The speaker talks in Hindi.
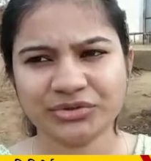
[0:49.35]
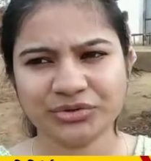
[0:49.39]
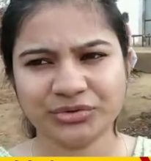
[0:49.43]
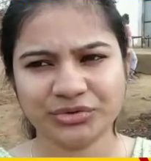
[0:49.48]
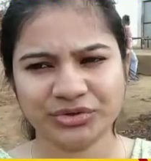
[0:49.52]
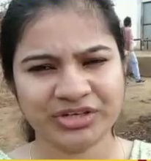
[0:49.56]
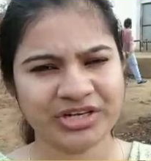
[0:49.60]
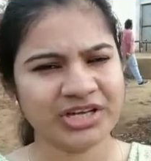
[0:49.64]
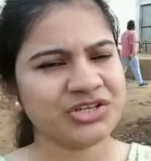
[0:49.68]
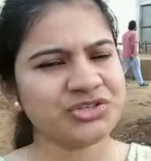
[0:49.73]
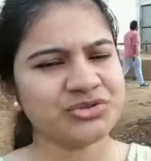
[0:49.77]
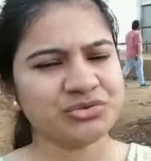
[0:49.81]

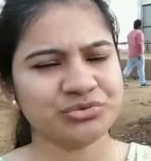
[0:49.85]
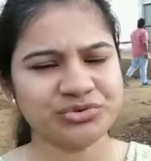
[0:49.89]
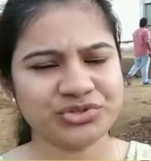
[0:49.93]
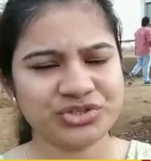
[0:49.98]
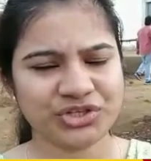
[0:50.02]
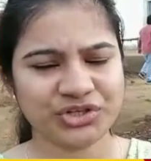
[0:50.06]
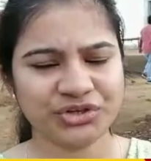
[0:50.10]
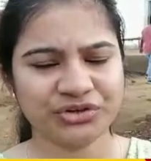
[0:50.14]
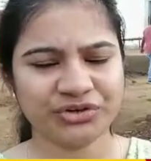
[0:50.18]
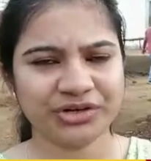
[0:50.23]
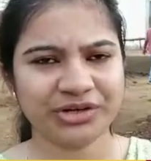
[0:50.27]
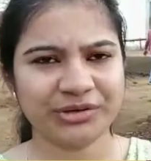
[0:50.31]
गुंडा
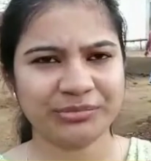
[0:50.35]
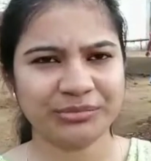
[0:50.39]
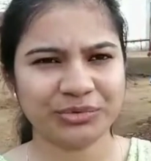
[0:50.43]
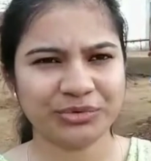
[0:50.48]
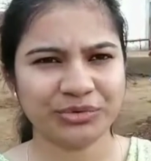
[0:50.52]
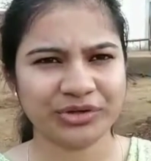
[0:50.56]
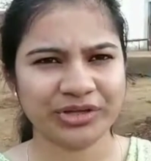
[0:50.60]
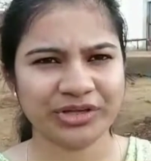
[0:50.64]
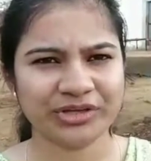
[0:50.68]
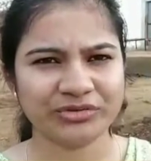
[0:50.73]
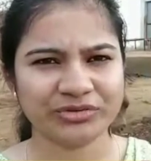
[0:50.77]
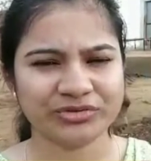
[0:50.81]
सूची और
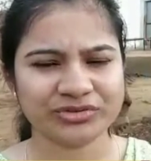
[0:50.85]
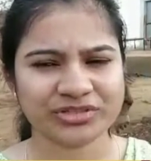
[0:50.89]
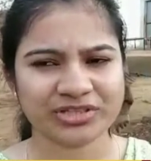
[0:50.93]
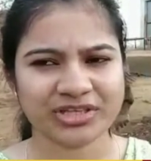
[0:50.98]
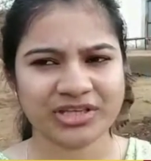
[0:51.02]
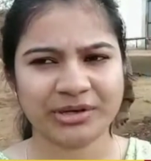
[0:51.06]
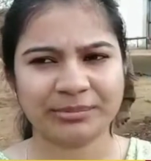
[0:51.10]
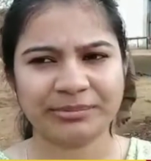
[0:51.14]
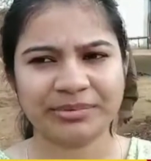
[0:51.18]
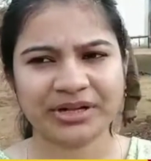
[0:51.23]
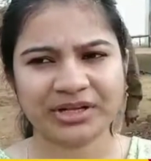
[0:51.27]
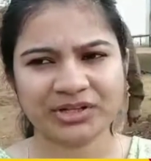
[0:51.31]
हमको एक
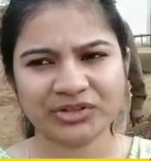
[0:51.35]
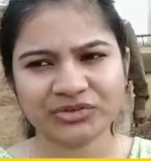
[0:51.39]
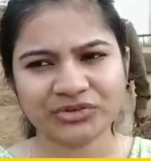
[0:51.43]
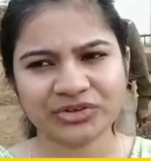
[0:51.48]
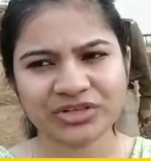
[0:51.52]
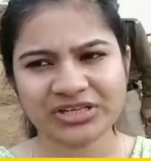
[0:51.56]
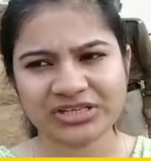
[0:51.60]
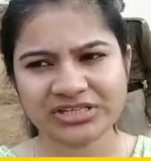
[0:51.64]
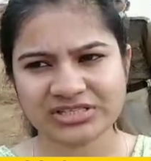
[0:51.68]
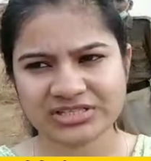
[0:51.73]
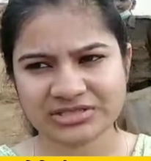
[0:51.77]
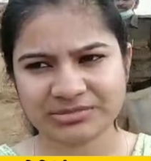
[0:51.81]
उसके अपराधों
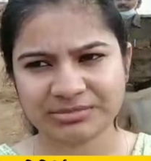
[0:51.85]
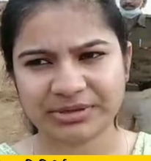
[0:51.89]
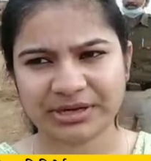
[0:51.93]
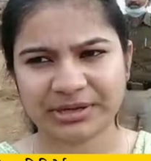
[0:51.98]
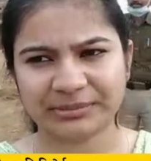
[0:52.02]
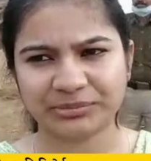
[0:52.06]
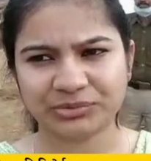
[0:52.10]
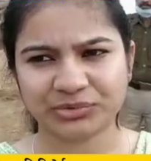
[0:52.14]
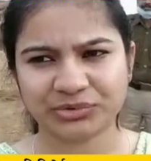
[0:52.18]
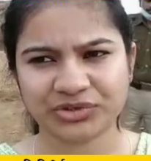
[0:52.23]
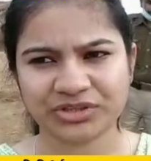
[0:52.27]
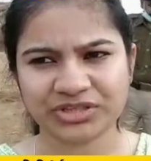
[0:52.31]
की लिस्ट
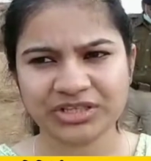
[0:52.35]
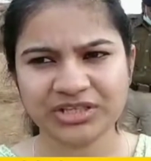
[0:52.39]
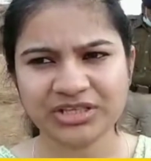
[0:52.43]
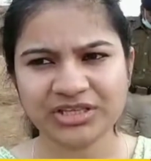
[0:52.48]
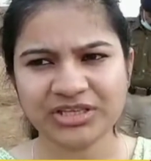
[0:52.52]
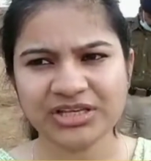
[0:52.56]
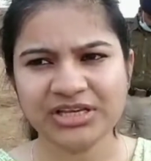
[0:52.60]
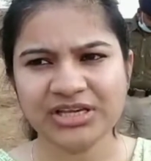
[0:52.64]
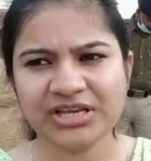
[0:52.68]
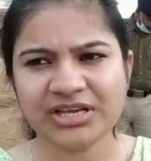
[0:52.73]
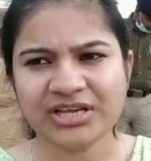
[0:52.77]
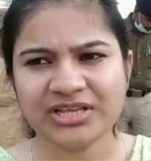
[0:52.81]
प्राप्त हुई
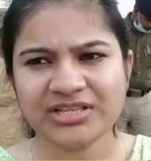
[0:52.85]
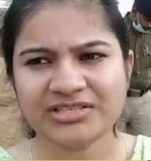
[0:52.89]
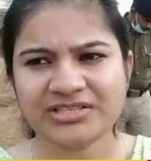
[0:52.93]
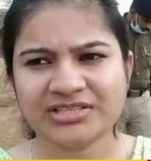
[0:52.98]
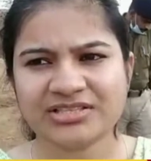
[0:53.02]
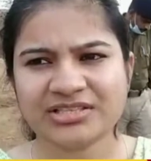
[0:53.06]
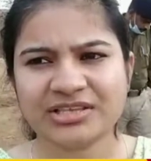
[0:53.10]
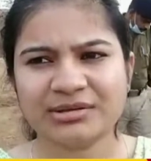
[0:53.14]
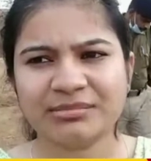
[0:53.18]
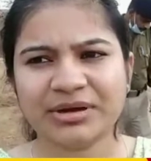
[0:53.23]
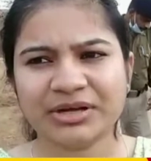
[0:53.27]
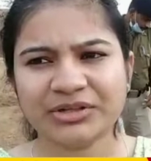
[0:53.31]
थी
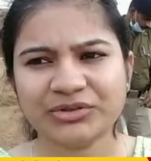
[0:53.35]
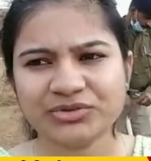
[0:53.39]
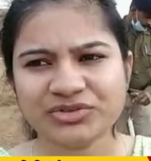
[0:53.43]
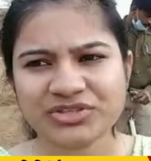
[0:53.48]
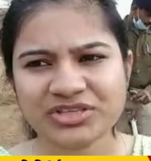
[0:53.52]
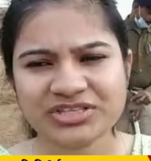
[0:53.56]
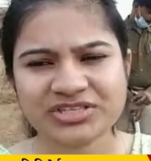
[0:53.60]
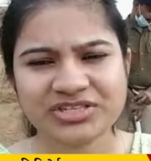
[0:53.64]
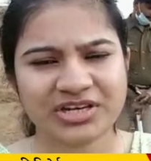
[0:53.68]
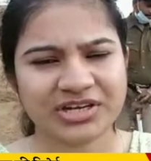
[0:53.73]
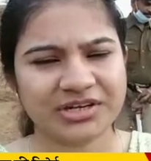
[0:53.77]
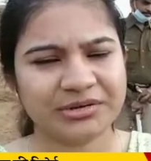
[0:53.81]
जिसके बाद
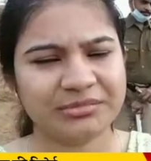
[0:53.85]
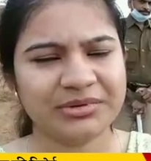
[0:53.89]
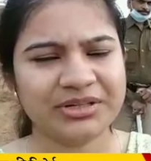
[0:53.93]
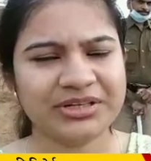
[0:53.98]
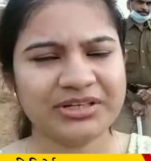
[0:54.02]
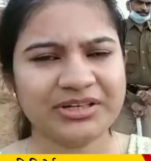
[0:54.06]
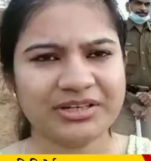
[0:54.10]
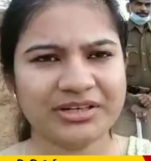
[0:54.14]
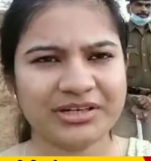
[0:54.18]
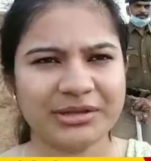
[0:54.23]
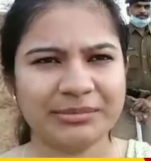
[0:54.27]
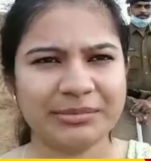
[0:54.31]
उसकी छानबीन
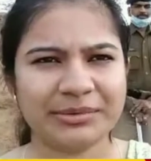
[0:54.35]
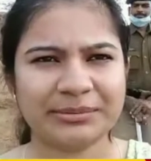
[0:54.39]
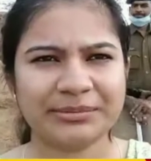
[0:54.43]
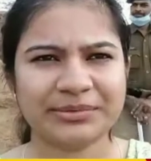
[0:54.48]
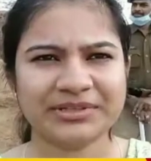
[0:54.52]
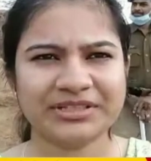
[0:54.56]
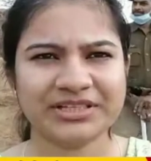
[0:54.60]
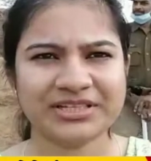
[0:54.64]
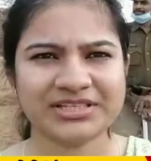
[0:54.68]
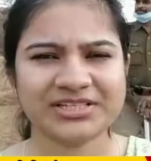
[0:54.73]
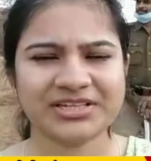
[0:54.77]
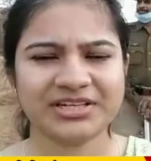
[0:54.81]
करने पर
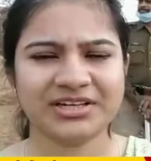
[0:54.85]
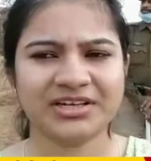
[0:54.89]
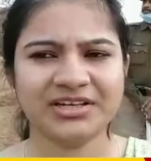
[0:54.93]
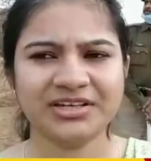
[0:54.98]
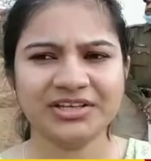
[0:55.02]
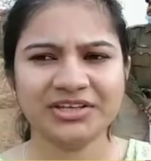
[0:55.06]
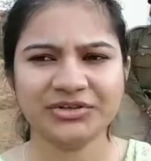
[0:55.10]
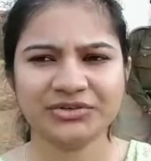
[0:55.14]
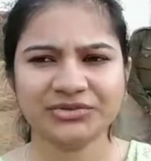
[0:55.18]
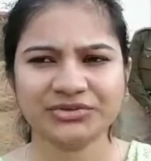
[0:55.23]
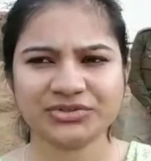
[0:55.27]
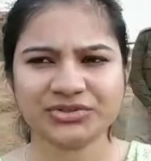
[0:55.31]
पता चला
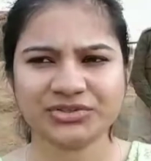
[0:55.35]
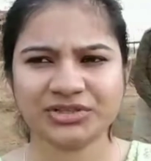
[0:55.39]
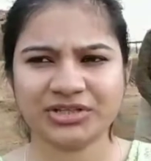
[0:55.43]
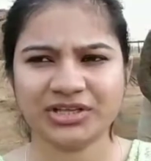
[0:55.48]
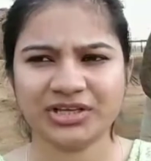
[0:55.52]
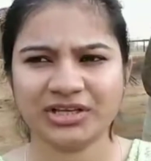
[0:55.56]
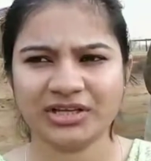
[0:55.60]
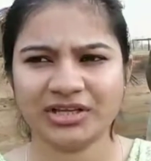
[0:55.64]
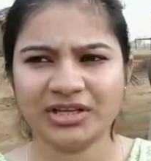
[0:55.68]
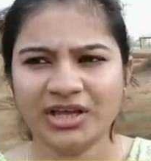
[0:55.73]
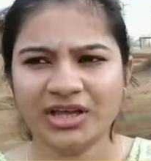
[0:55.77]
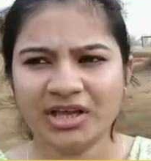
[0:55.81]
कि उसने